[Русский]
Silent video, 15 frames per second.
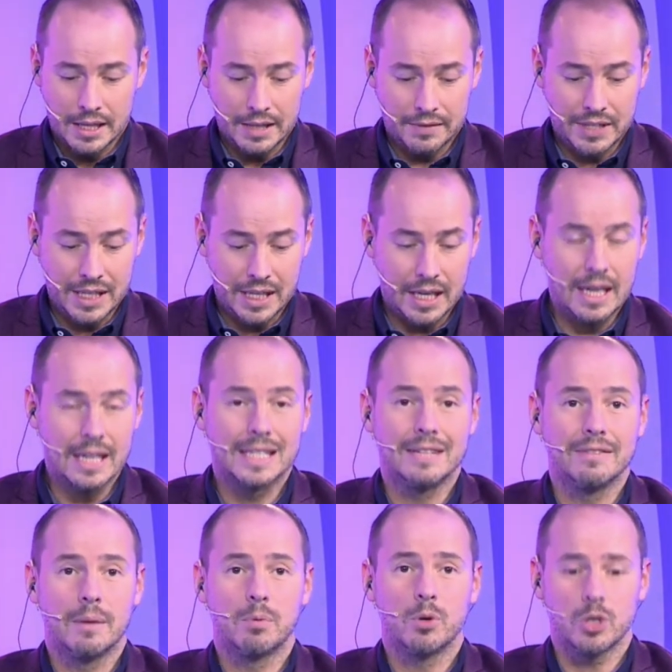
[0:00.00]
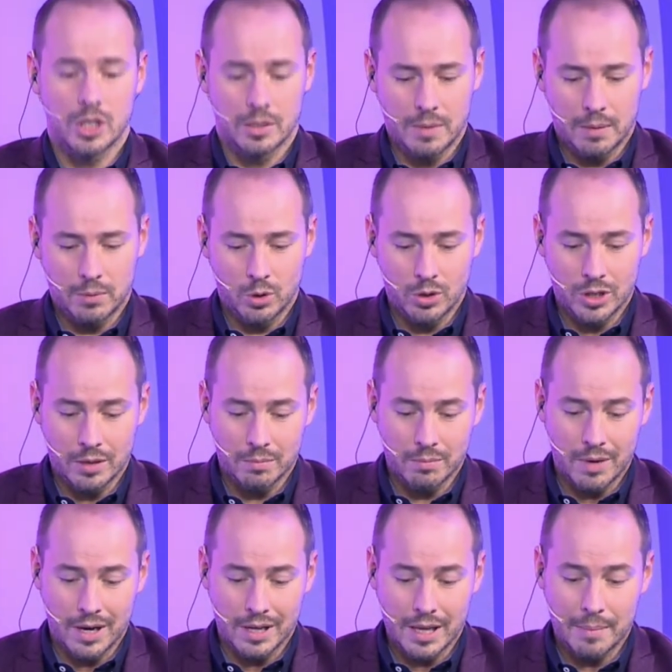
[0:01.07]
Все эти вопросы мы
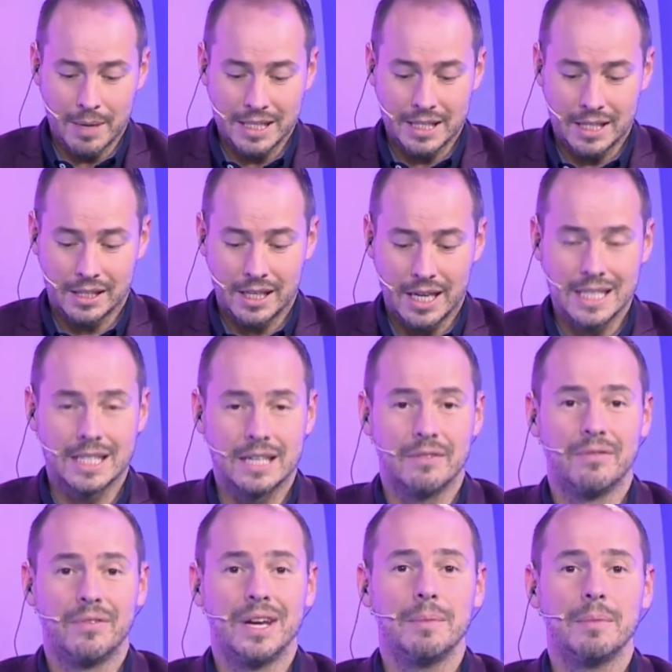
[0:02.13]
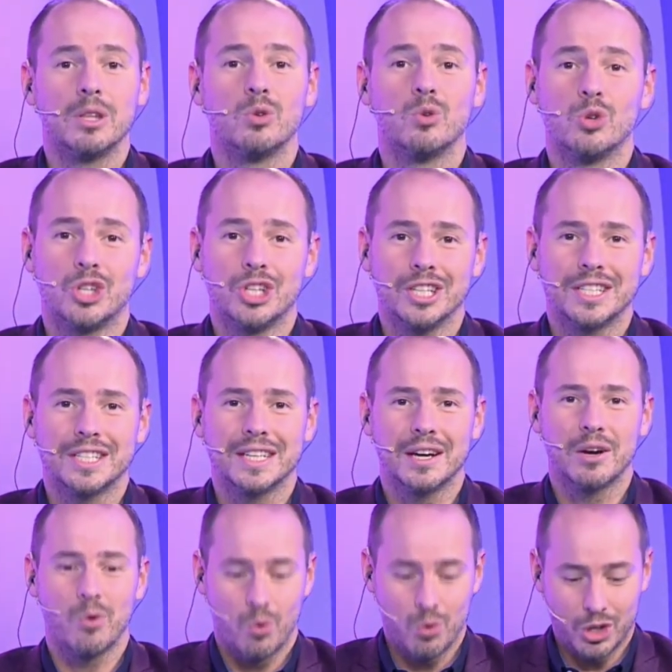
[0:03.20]
обсудим э, на мастер-классе «Временно
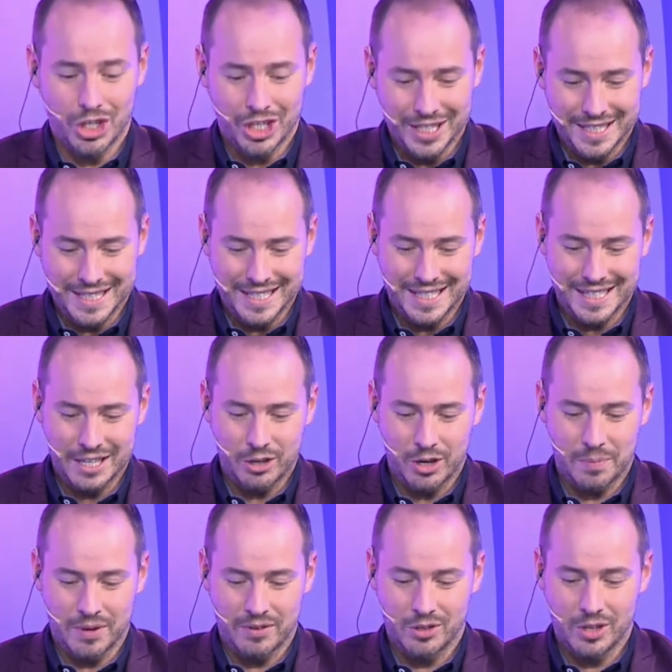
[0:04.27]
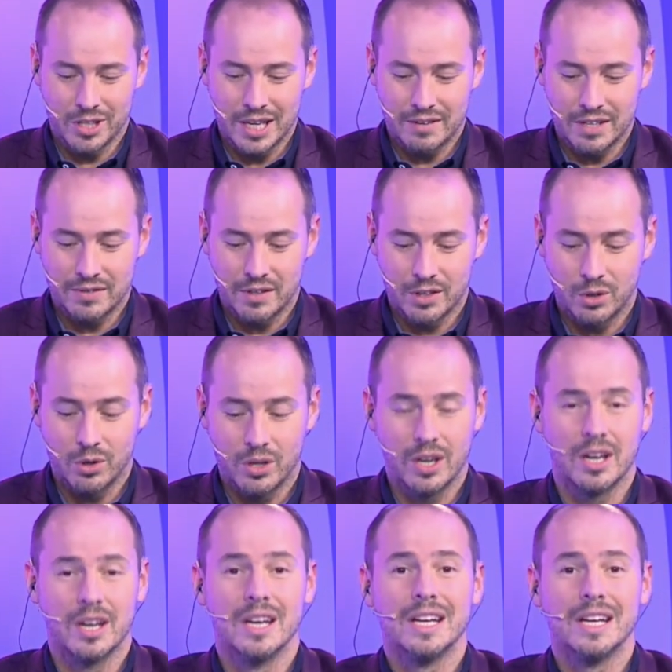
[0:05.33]
учиться, учиться», который проведет для вас Виктория